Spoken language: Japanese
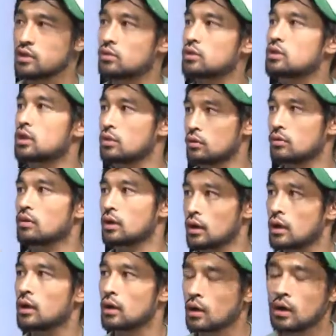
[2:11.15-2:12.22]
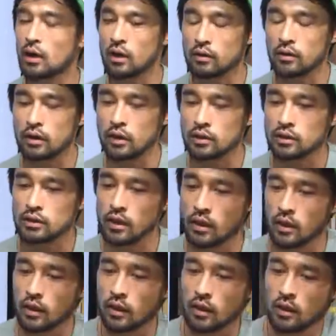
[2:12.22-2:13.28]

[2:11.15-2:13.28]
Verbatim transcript: としてというか判断して